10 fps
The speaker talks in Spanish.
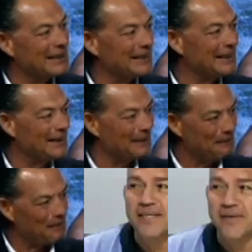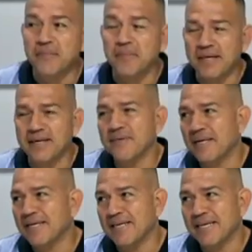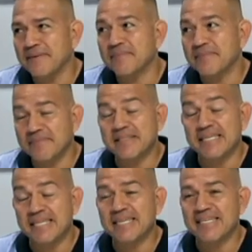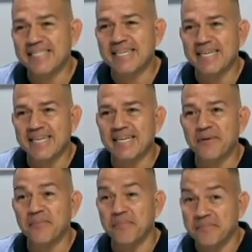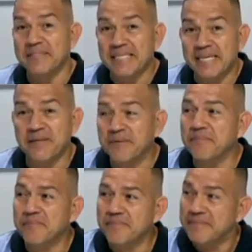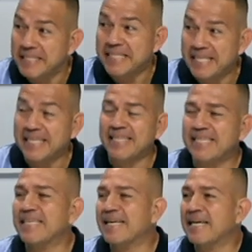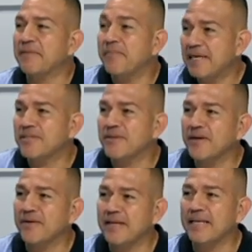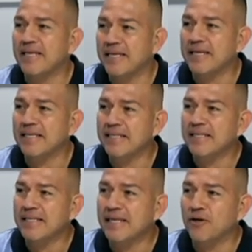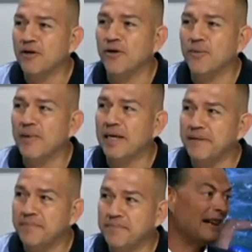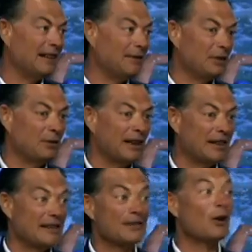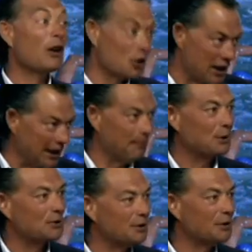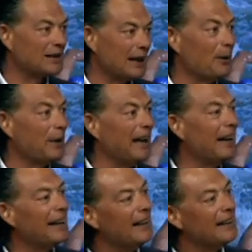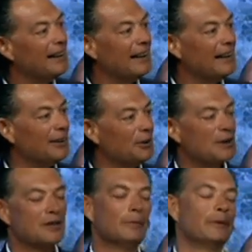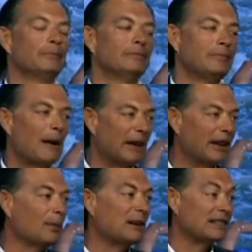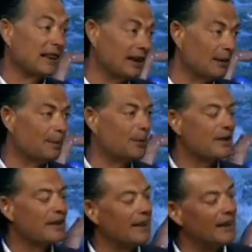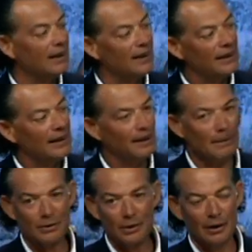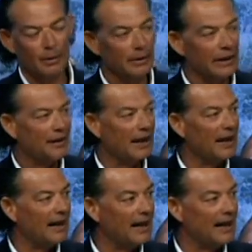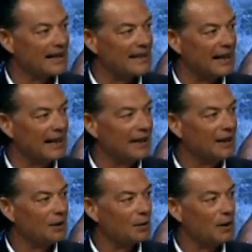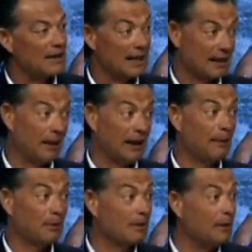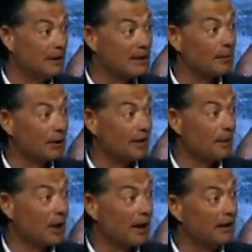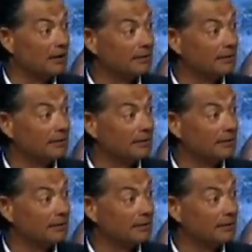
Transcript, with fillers: No, yo creo que se ve más rivalidad. ¿eh? Más rivalidad. Sí, se, intentan sacar más todavía de, de también eh, la dificultad es que solo hay dos equipos, ¿no? Es A o B, eh, no es como un abanico más grande como puede ser el, masculino, como bien decía Sara, con lo cual esa rivalidad posiblemente se potencie por ahí, ¿no?